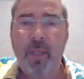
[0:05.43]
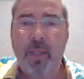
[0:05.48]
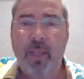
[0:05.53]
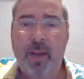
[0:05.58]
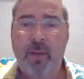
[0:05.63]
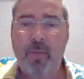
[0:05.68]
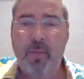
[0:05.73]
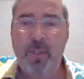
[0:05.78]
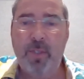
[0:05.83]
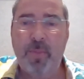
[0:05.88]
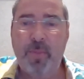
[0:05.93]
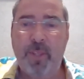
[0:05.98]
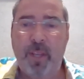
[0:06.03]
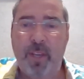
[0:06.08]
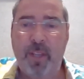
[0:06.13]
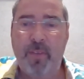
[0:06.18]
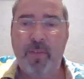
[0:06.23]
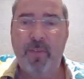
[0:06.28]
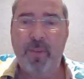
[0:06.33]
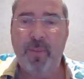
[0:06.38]
Итак, вот
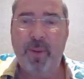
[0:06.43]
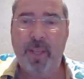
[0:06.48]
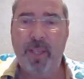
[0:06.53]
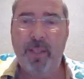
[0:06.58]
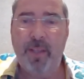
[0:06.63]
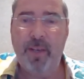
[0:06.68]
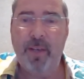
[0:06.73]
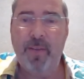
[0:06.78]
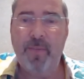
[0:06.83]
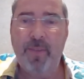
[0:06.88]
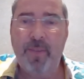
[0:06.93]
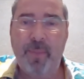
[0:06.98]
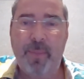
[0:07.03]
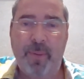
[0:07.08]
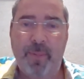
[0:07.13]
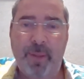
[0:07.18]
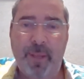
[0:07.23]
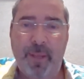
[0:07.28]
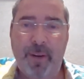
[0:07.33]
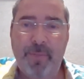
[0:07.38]
смотрите внимательно.
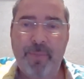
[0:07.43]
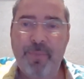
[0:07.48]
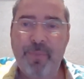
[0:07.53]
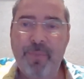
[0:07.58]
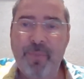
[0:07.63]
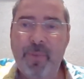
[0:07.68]
Например,